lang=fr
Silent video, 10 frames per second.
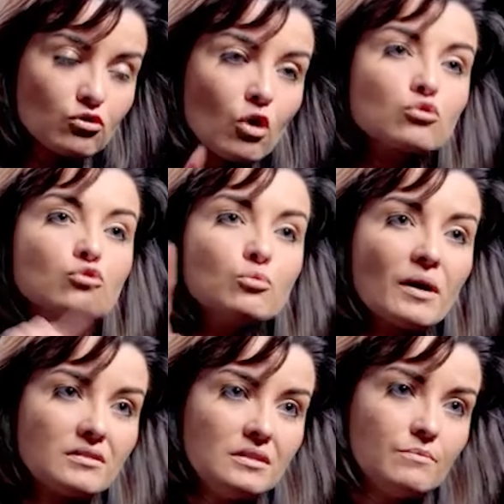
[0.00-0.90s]
en tout ou
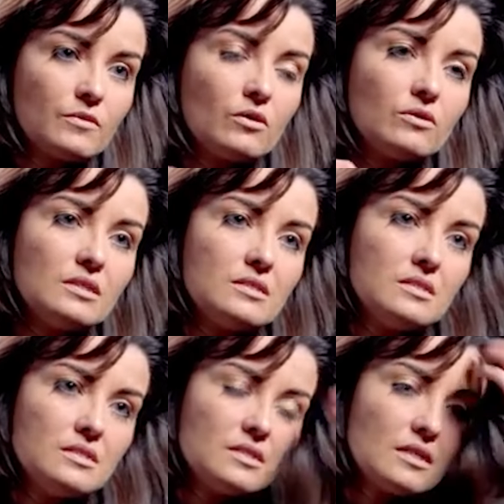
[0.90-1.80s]
partie des
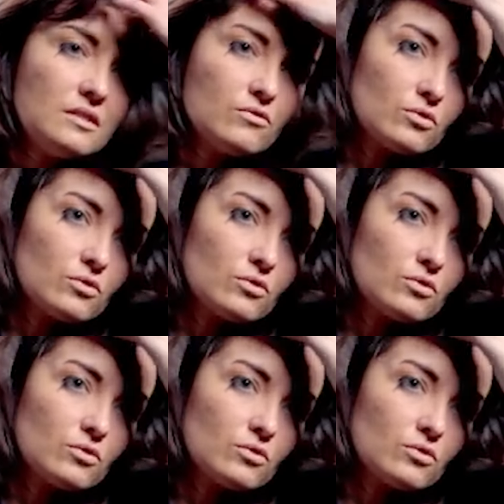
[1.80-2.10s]
initiatives